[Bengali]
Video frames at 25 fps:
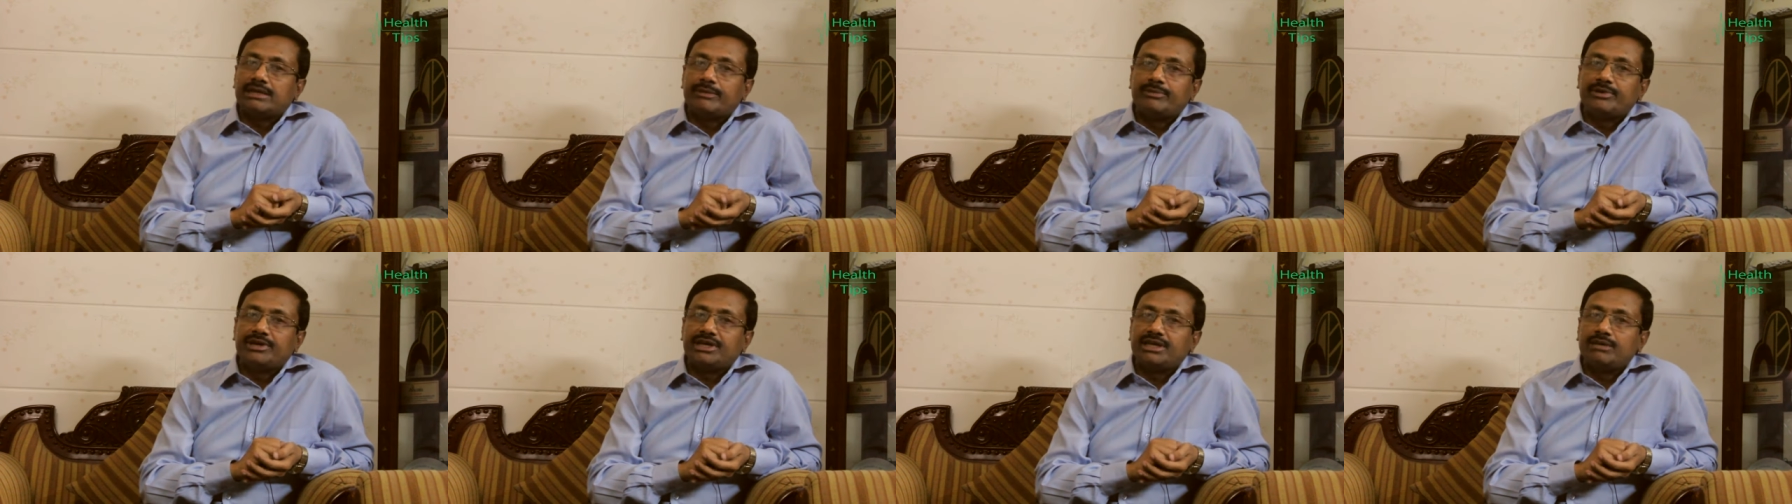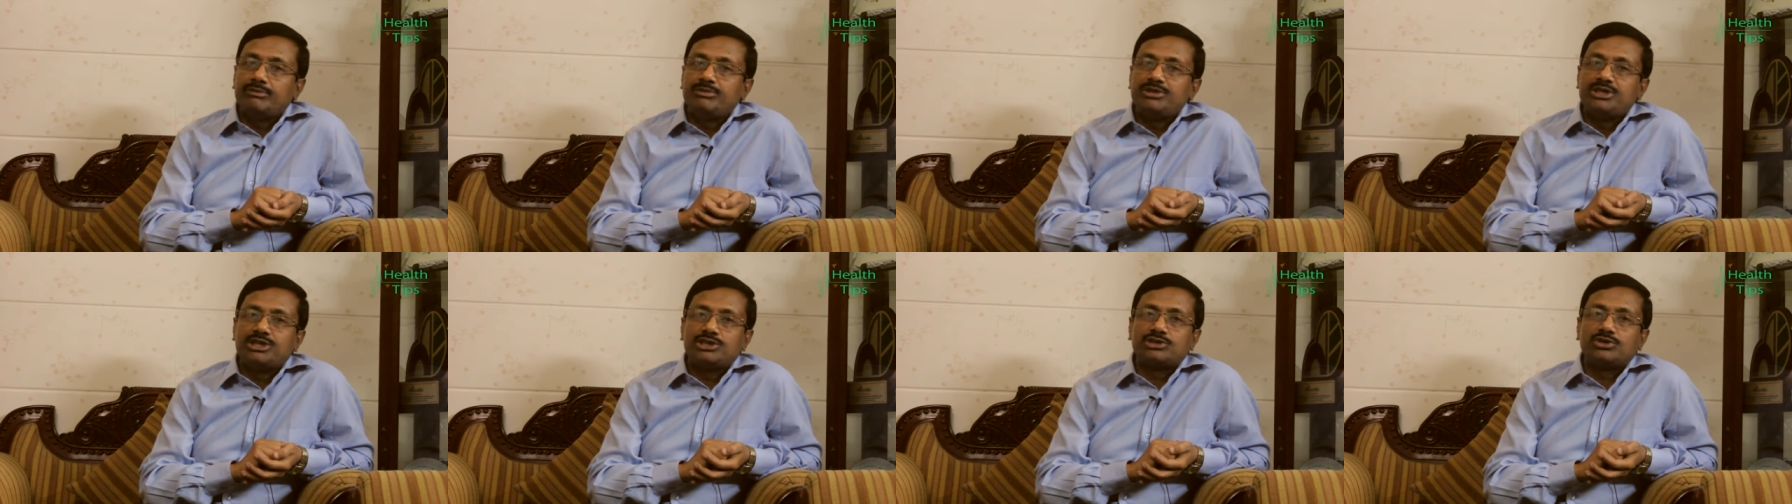
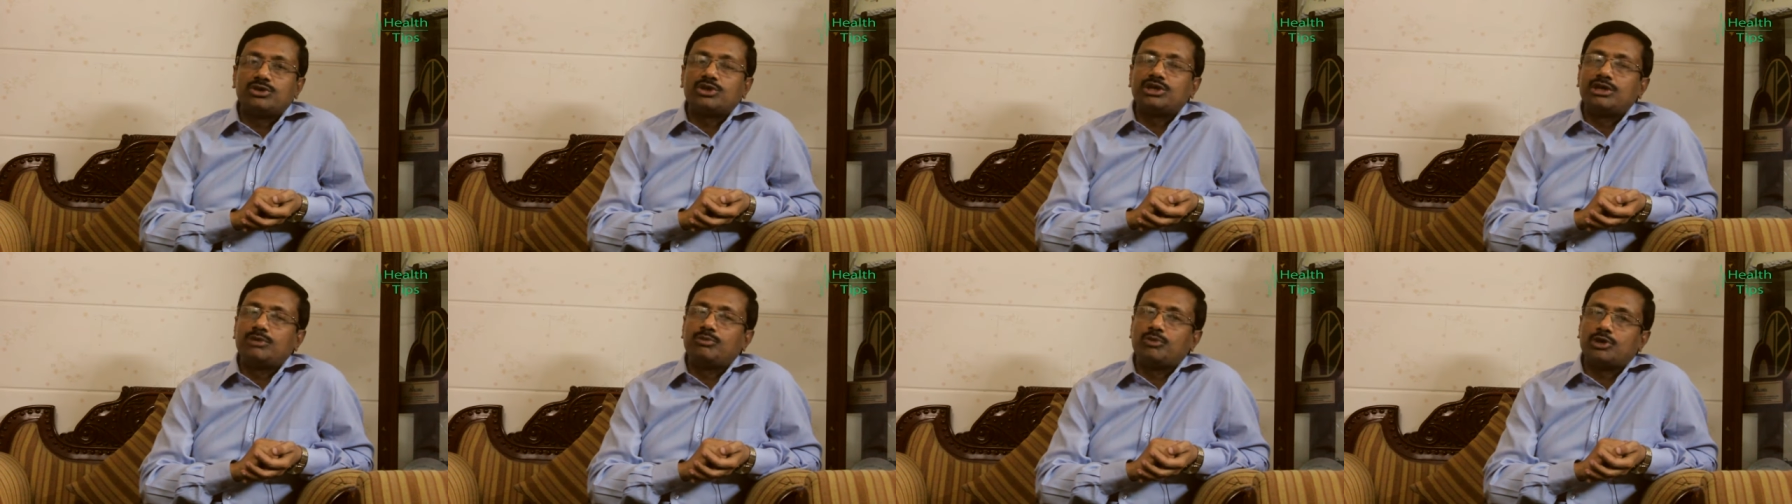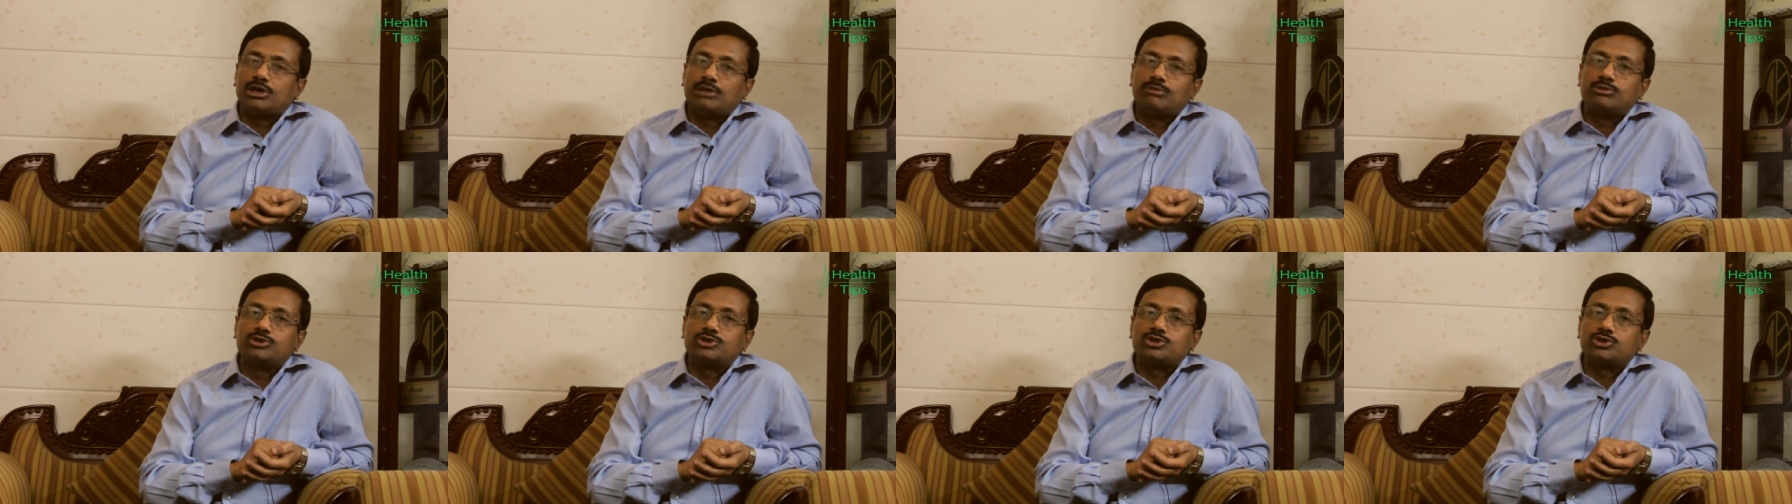সাপেক্ষে বিশেষজ্ঞের
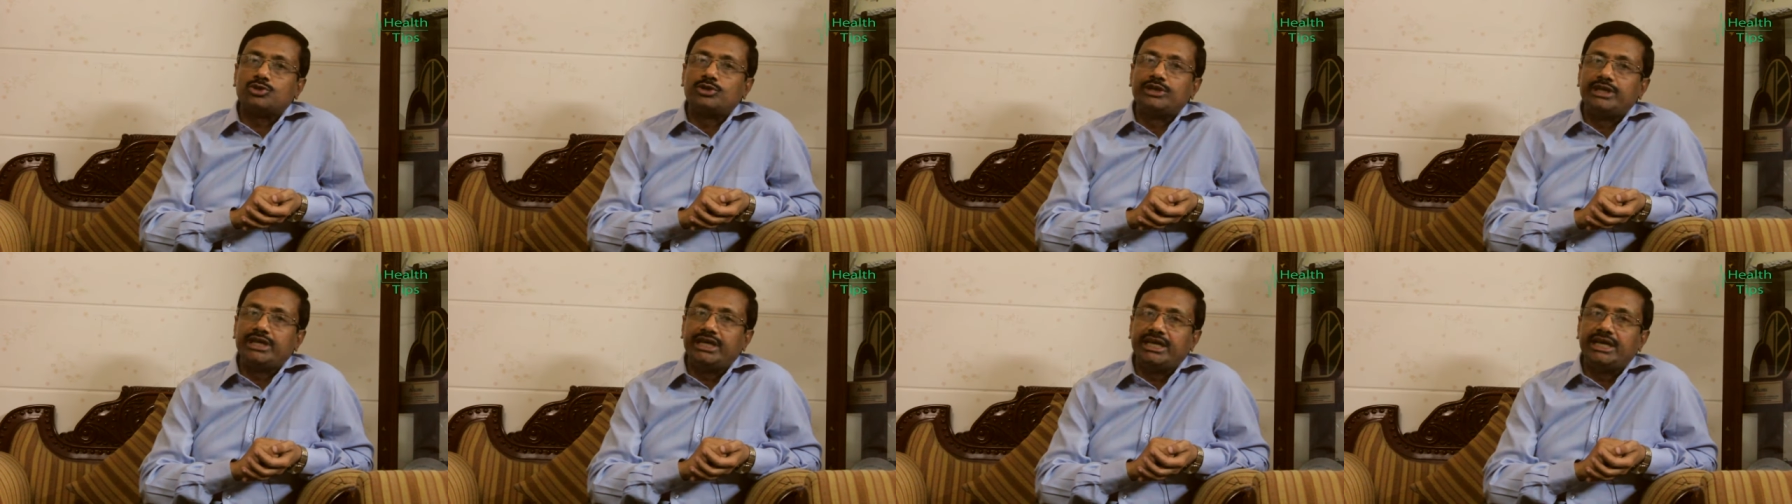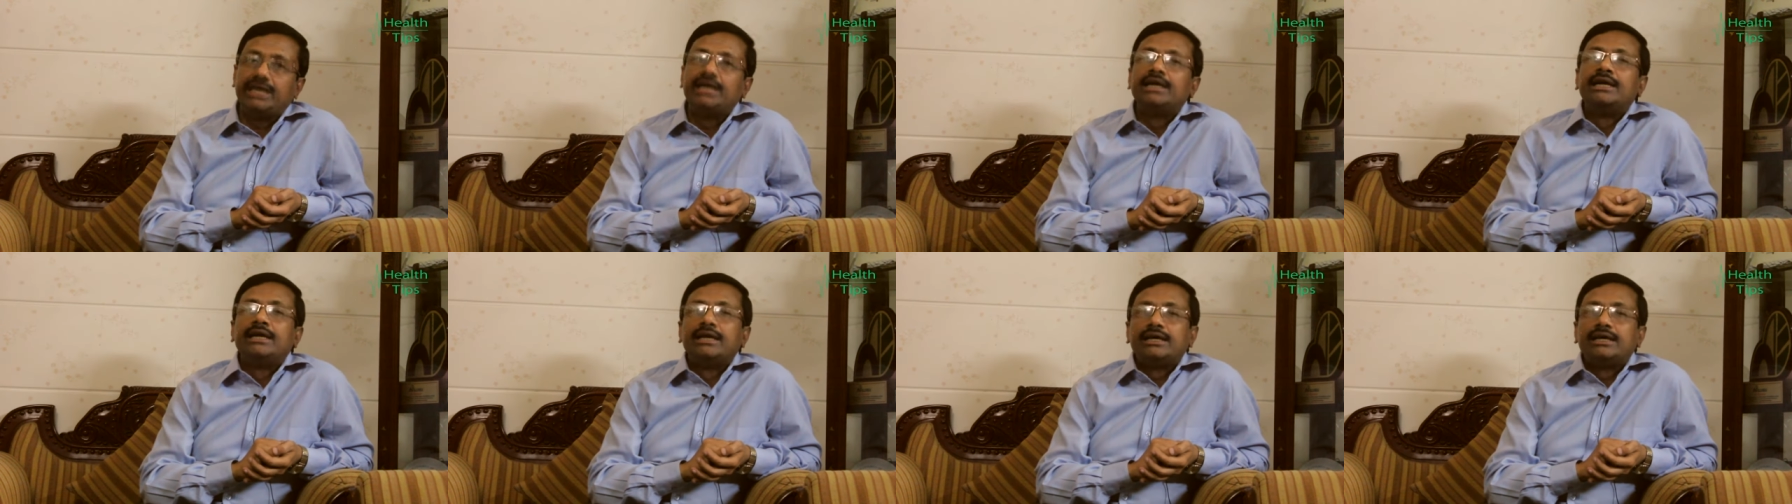পরামর্শ নিয়ে